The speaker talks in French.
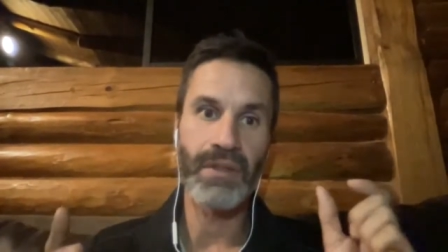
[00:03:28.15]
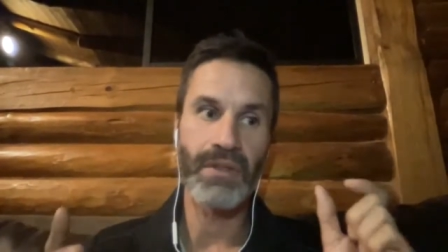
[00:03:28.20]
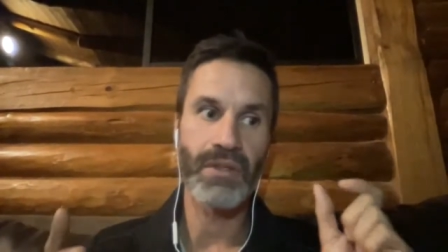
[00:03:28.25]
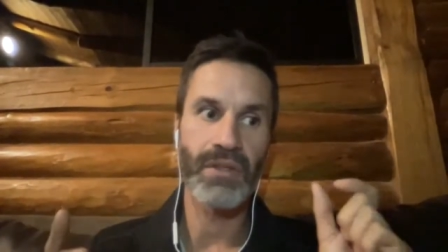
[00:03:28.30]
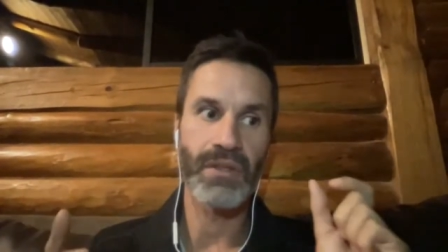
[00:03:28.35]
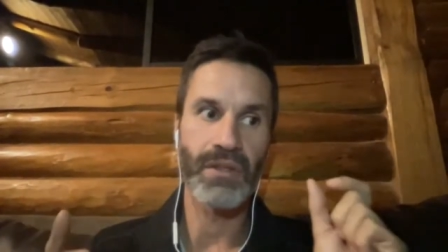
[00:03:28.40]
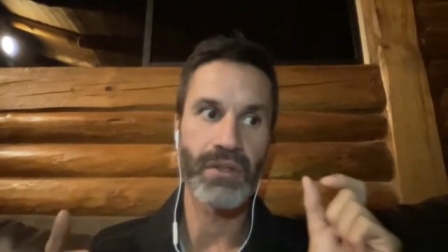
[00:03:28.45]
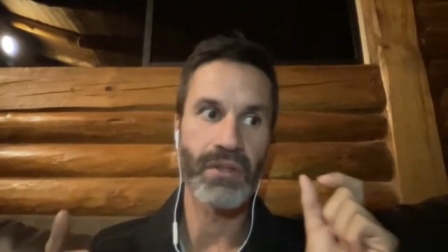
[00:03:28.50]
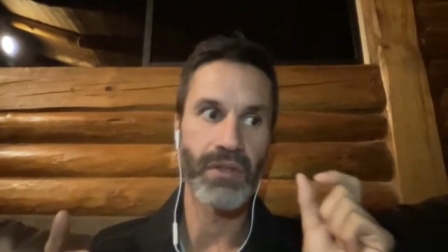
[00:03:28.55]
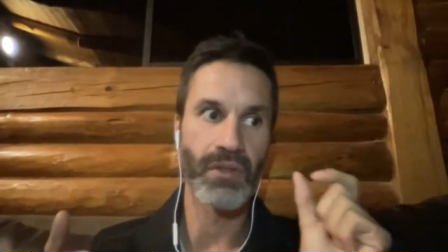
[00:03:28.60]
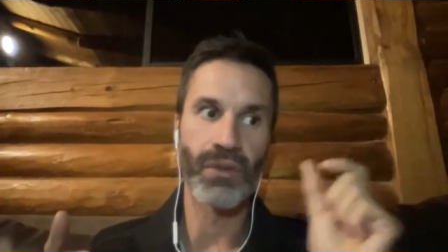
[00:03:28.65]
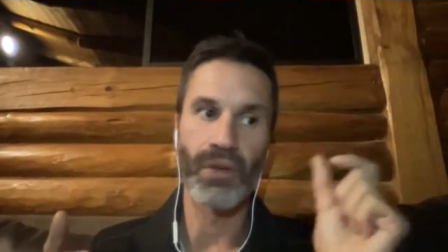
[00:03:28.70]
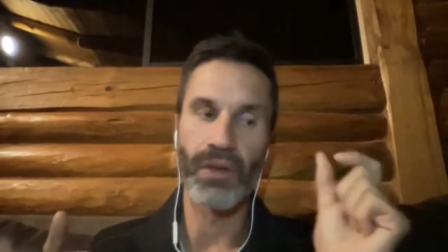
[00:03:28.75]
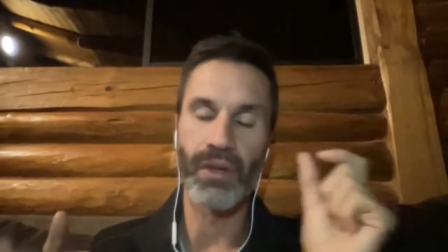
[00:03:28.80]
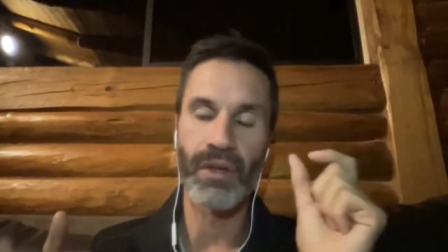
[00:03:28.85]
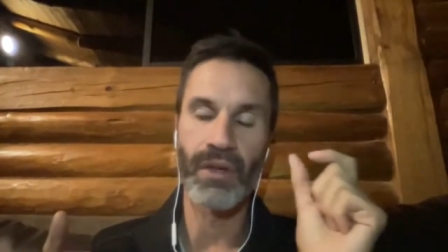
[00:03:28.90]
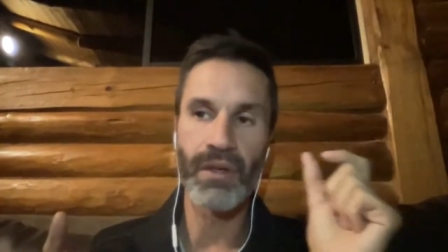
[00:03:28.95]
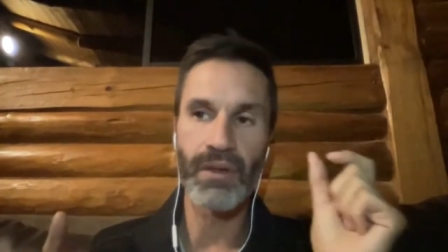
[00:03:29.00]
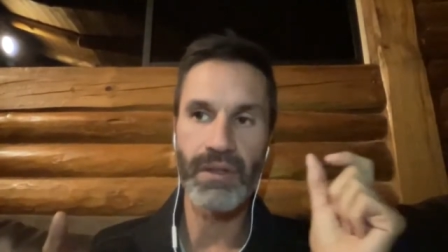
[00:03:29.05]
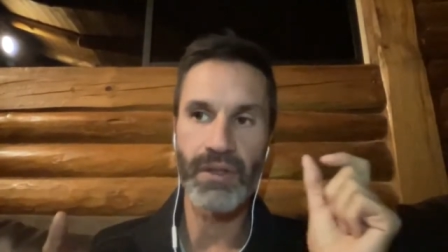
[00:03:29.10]
ce, ce
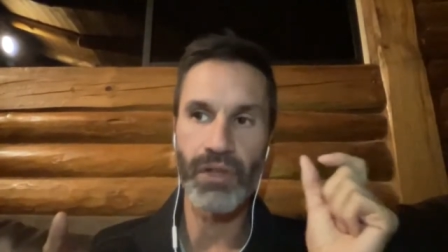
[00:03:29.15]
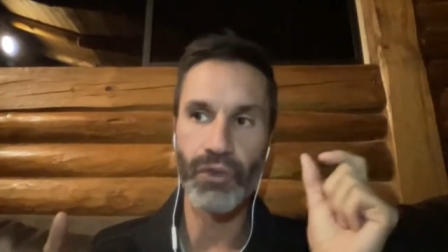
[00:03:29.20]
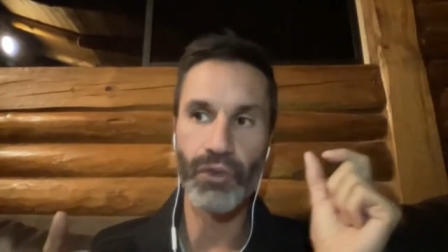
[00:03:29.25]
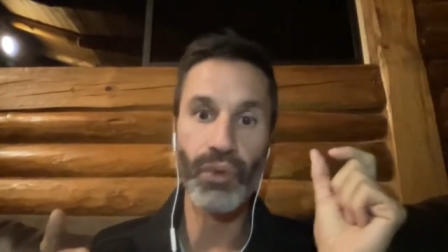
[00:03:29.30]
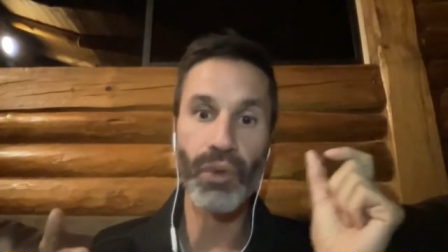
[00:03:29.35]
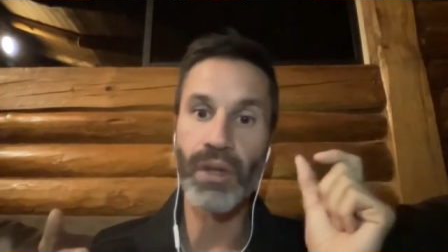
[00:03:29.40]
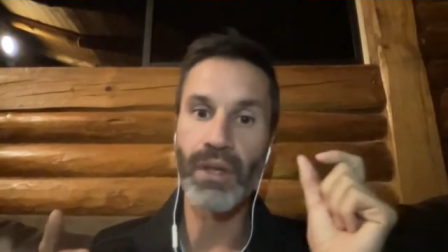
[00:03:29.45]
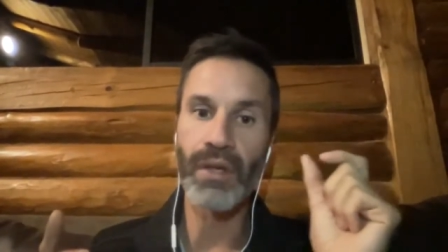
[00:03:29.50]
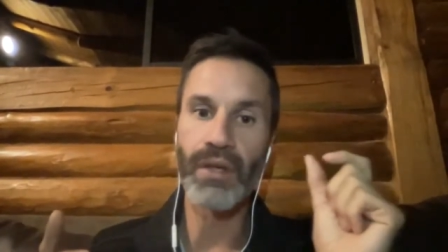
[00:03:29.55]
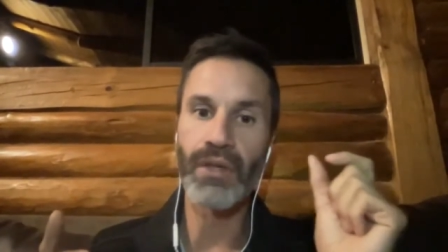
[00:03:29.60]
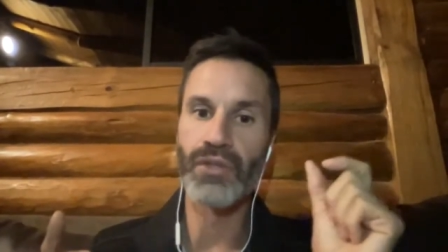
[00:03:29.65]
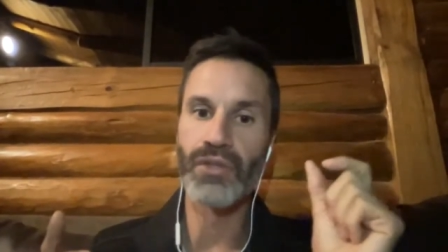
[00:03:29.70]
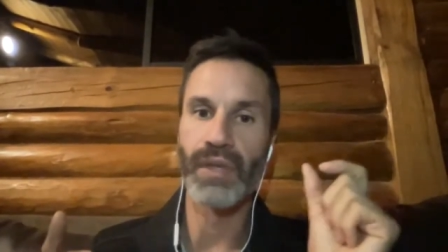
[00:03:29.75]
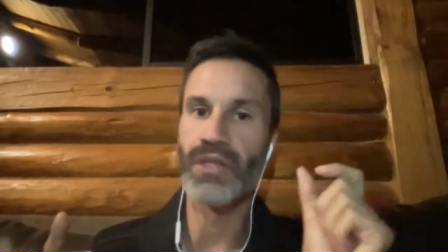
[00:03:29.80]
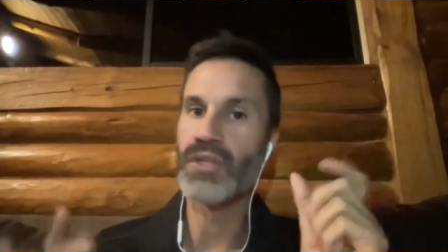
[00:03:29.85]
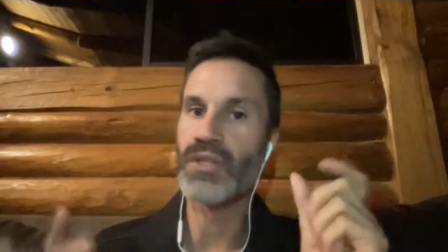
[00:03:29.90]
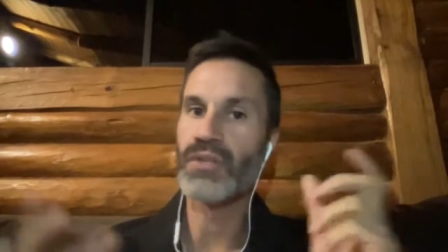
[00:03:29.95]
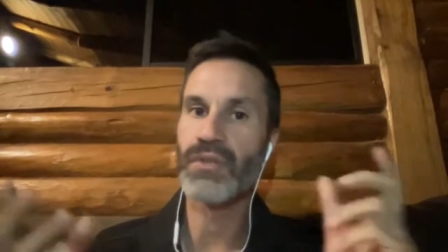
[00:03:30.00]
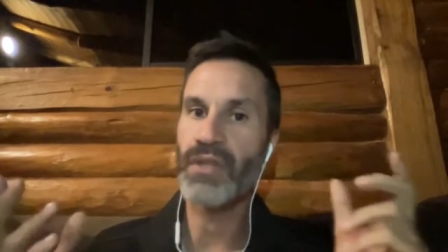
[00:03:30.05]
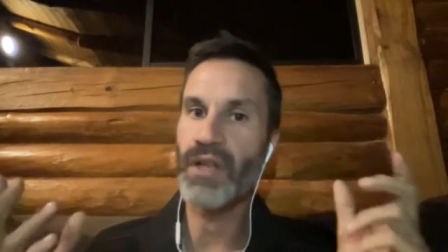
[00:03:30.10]
truc-là, ce doute-là a duré
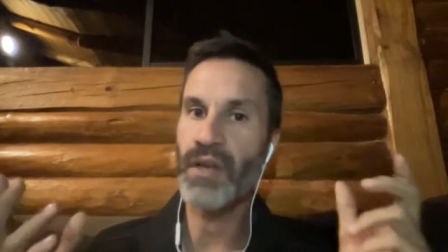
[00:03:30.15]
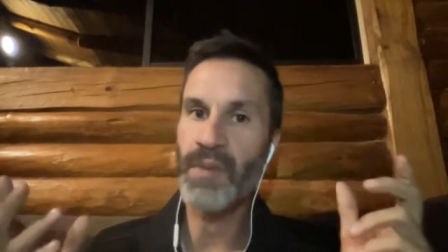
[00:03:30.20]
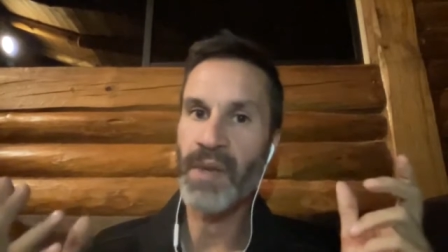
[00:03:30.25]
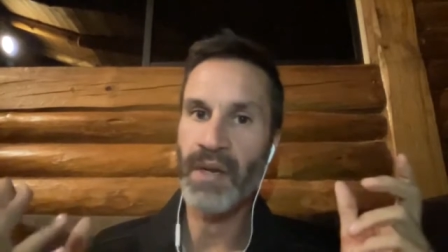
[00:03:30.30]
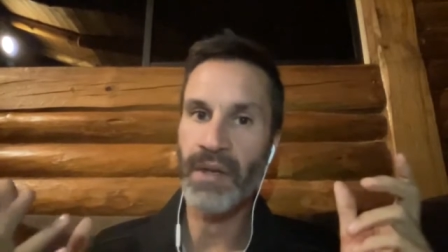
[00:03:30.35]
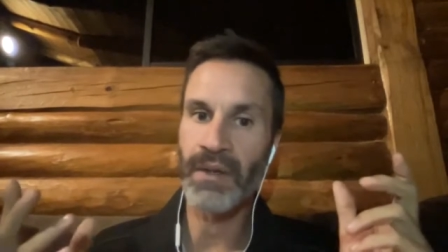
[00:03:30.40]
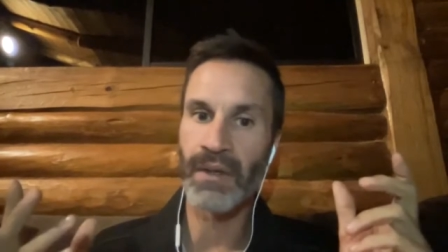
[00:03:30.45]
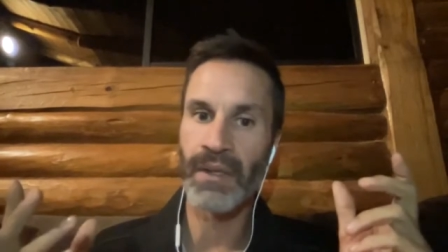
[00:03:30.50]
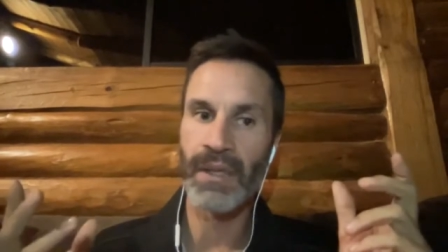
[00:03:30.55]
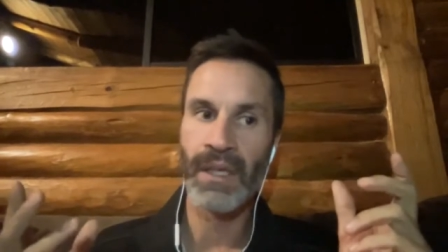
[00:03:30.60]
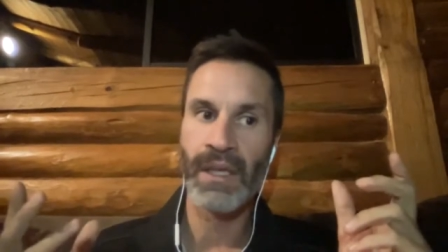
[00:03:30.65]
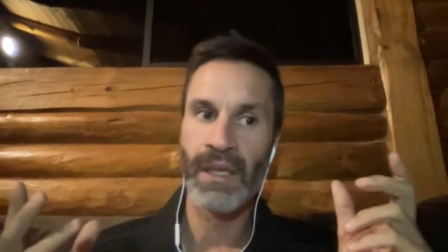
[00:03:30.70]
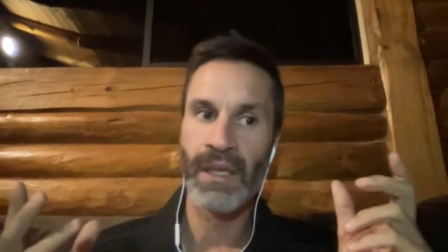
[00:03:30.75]
juste une demi-heure